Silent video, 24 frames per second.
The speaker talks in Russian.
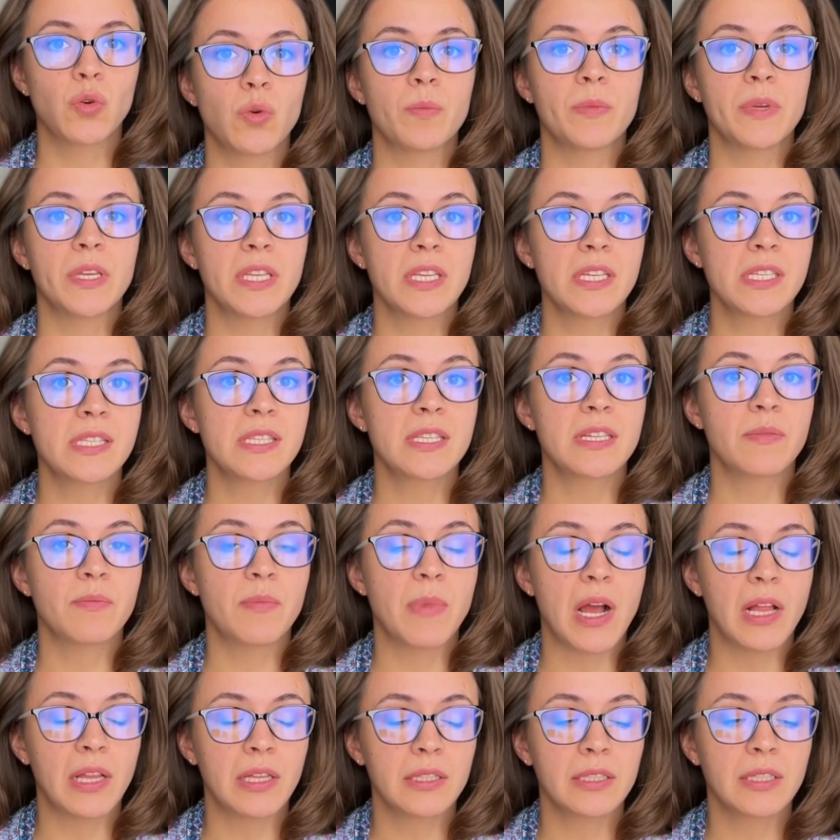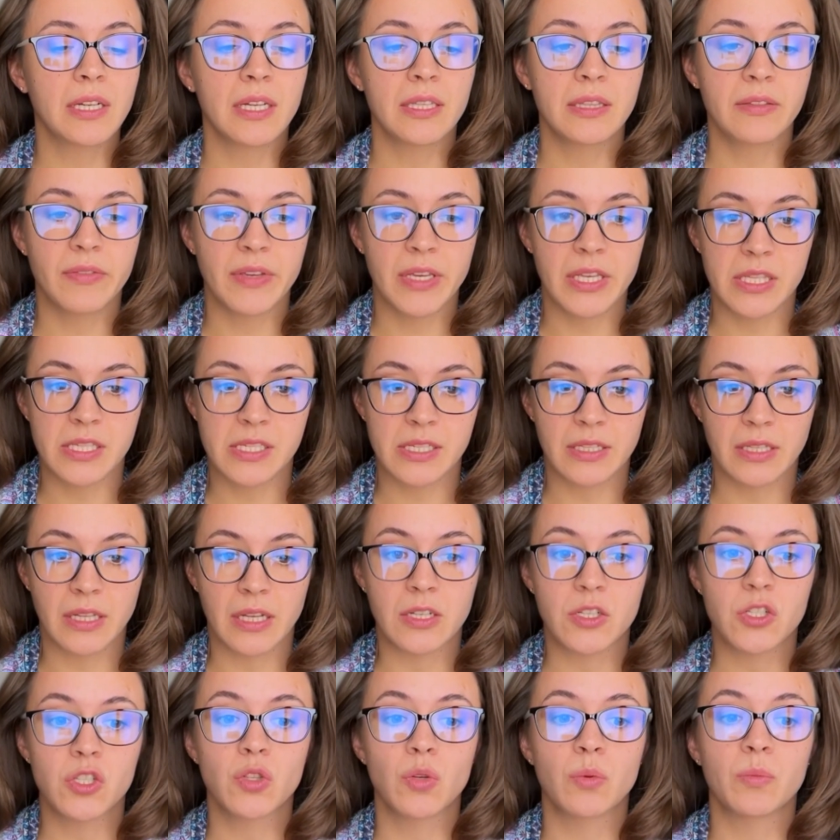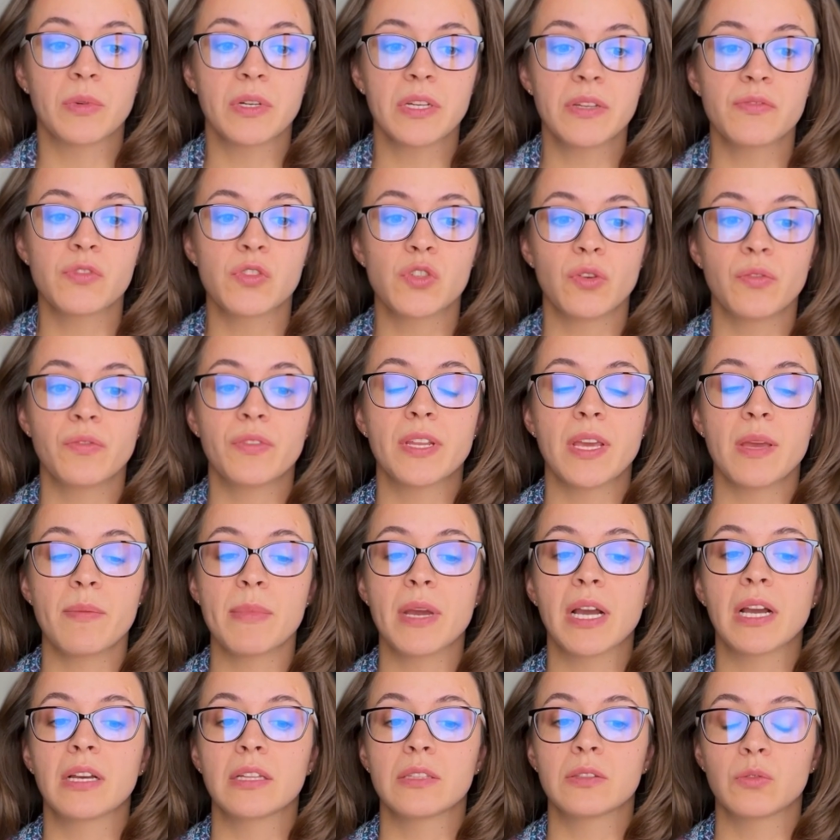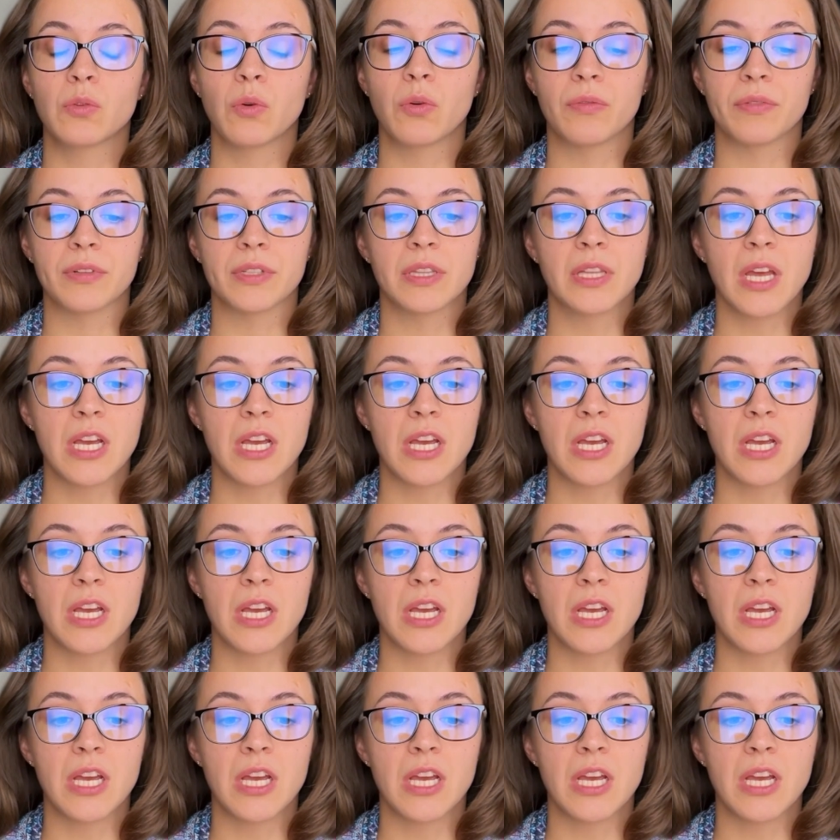министр Маланг ответила, что мы все время готовы,